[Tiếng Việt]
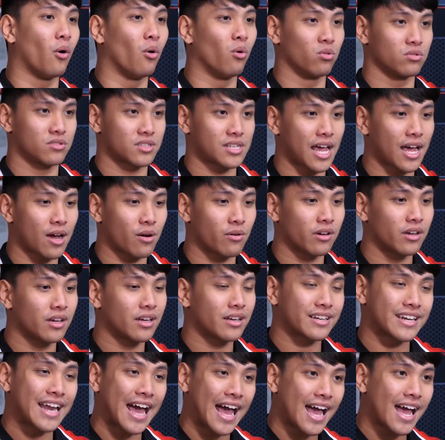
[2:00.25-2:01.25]
thụ làm sao,
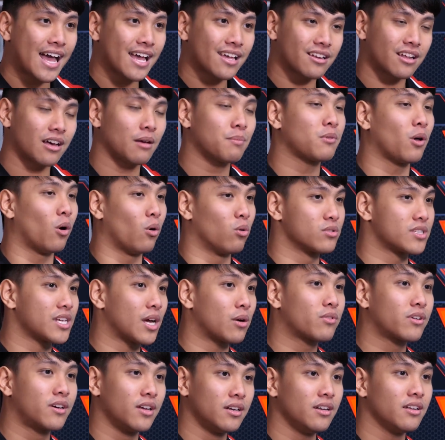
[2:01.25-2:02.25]
đá thì nó hấp thụ làm
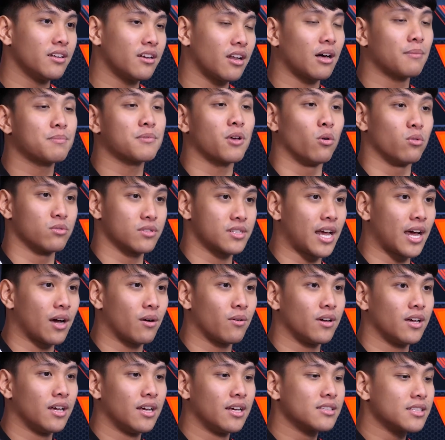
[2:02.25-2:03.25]
sao, kính thì nó hấp thụ làm
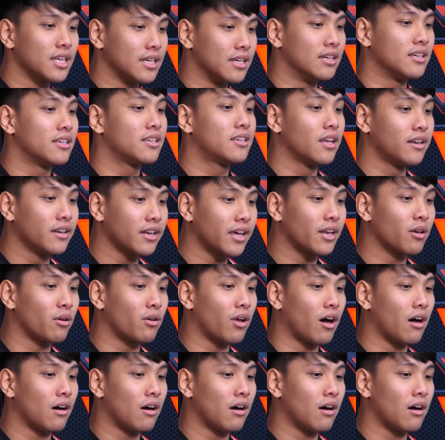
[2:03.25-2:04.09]
sao. Thì chính cái điều